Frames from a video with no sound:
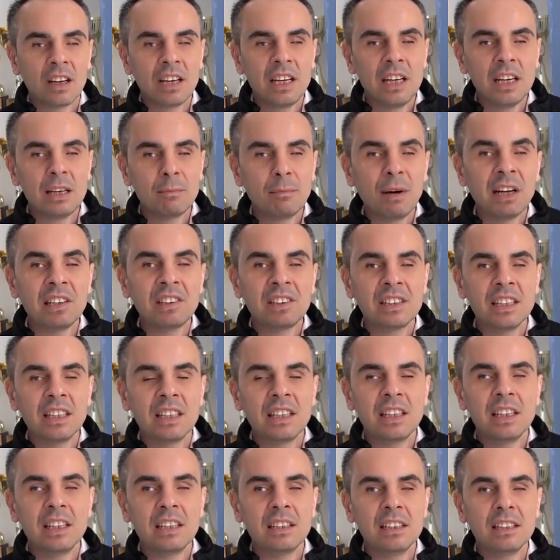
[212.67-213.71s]
İlk başta
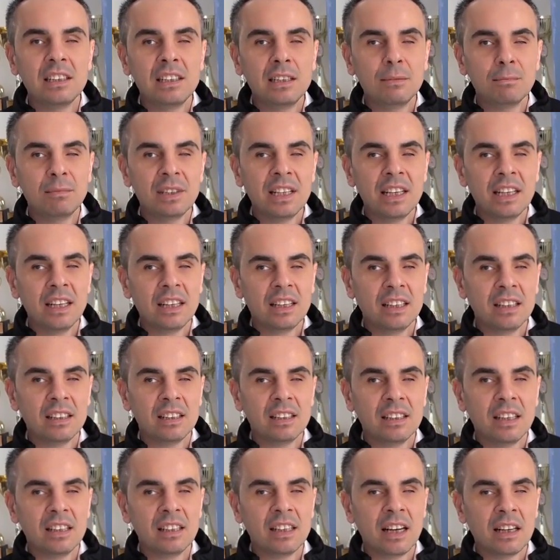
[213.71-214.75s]
girdiğimde
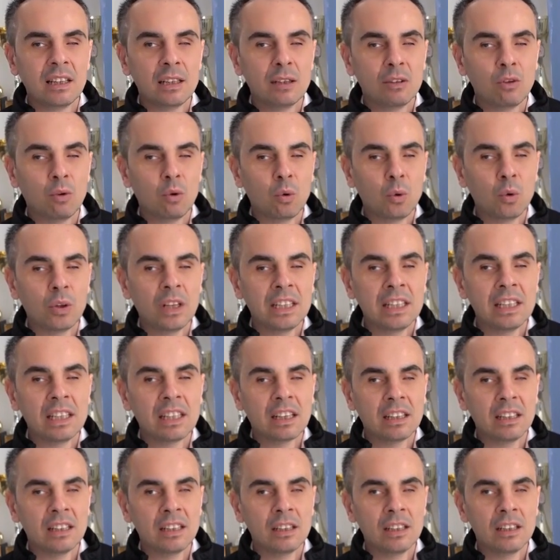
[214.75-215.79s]
e, yani okula
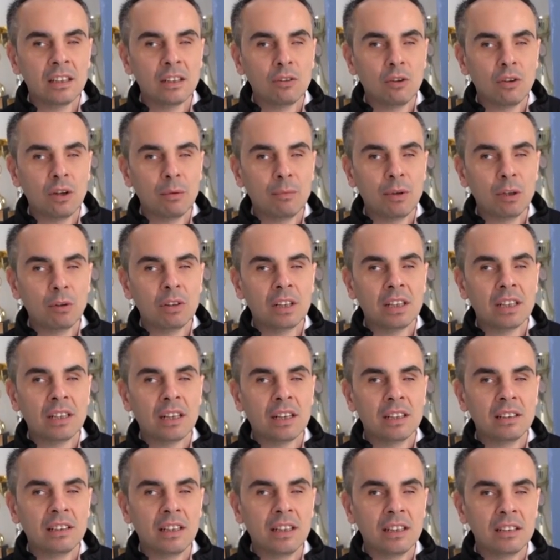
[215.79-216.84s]
ilk e, öğretmen
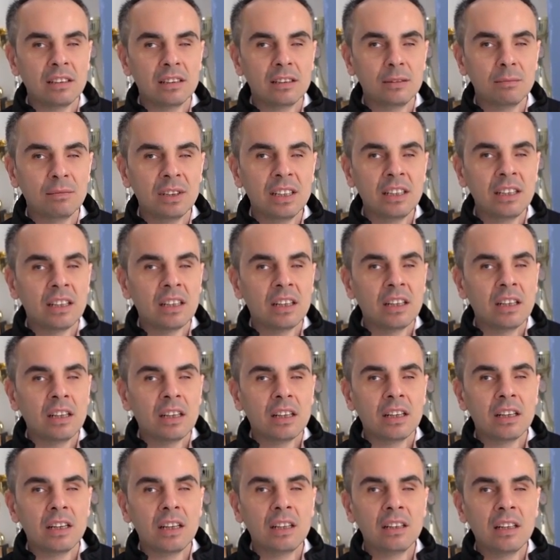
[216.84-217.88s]
olarak atandığımda
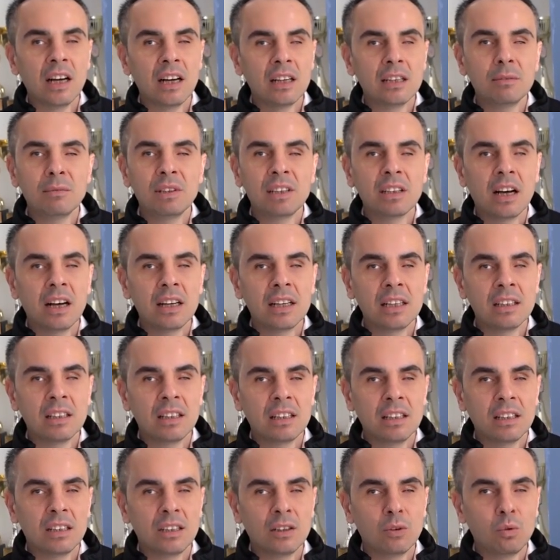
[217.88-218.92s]
e, idaremiz gayet
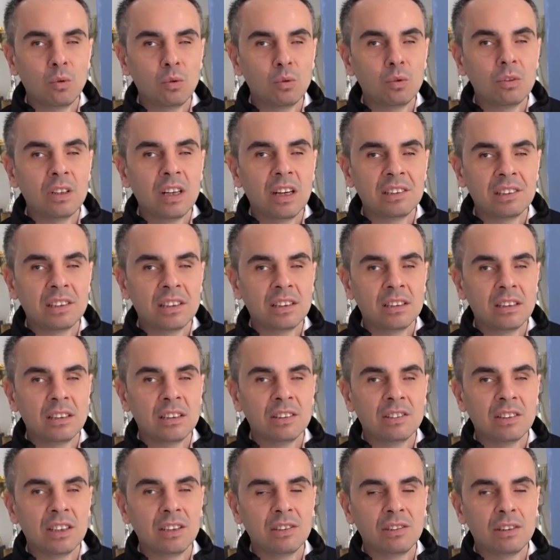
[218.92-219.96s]
uygun
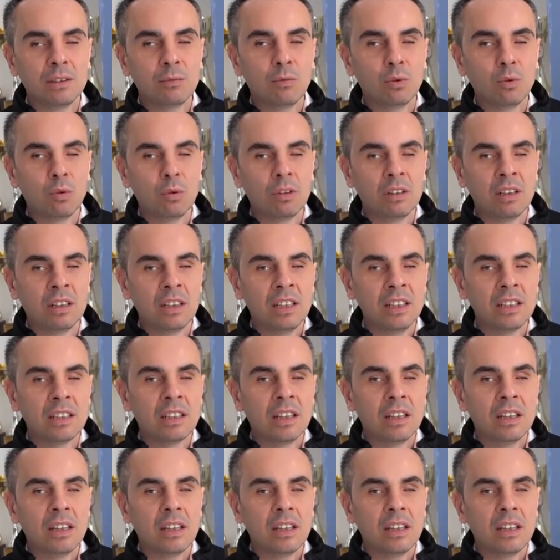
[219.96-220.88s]
karşıladı çalıştığım okul olarak.